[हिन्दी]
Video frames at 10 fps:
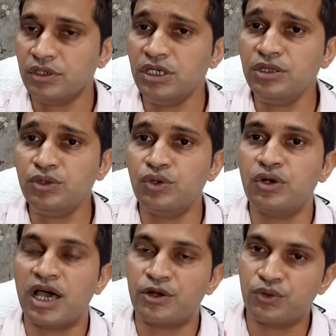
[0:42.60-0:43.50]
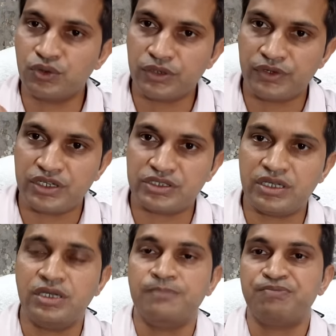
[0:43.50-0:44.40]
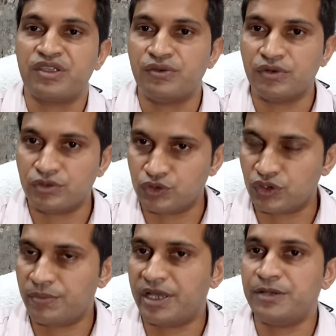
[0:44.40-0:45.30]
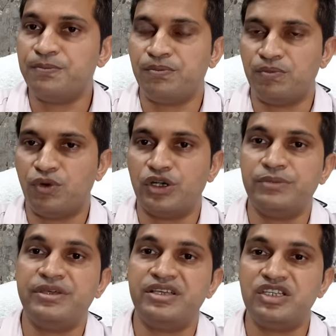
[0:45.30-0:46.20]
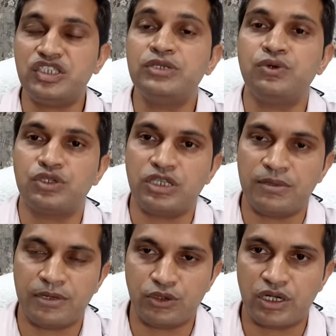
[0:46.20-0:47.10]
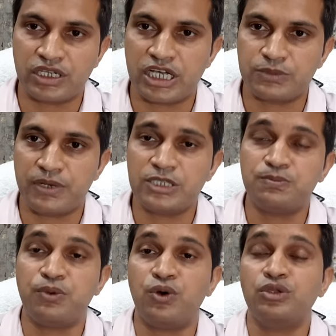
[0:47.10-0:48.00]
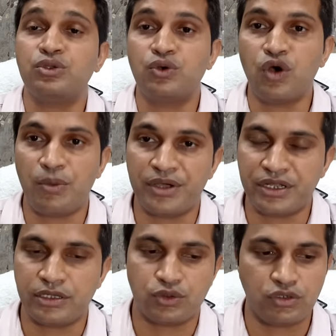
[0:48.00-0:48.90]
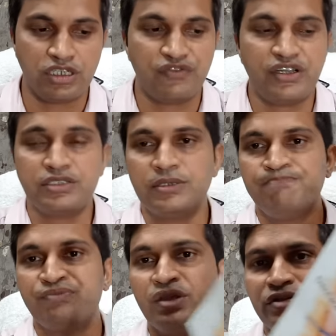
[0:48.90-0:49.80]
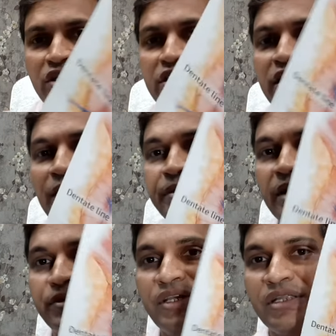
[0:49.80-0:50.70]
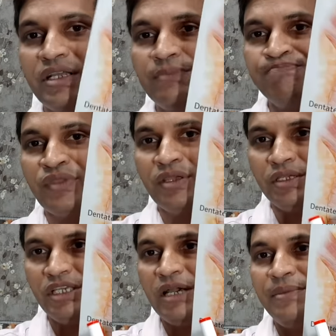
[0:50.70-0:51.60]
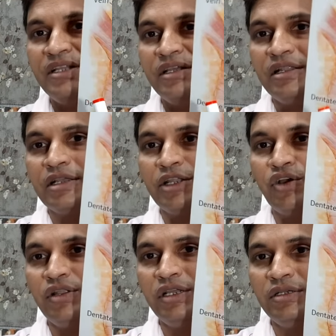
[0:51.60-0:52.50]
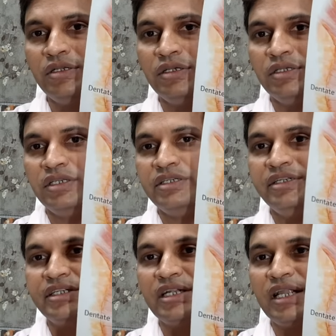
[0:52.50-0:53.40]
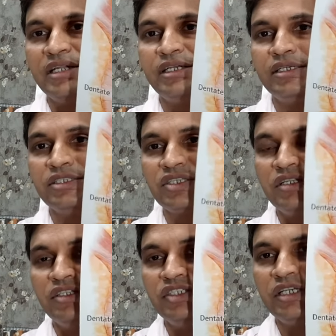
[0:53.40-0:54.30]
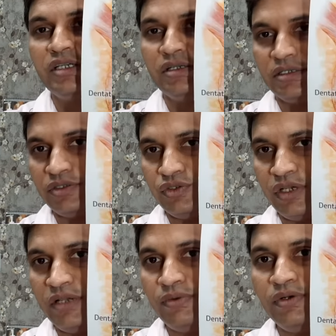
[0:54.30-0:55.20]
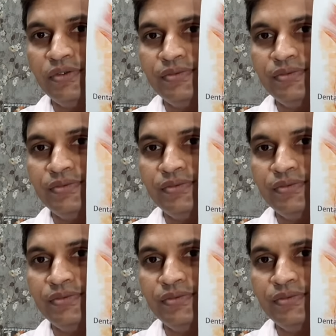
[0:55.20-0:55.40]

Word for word: इन दो कारणों की वजह से जो हमारे बॉडी में इचिंग होती है मलद्वार के आसपास बहुत कॉमन है तो डियर फ्रेंड्स जैसा कि आप यहाँ पे देख रहे हैं ये हमारी एनल कैनॉल है ये डेंटेट लाइन है इसके नीचे जो है वो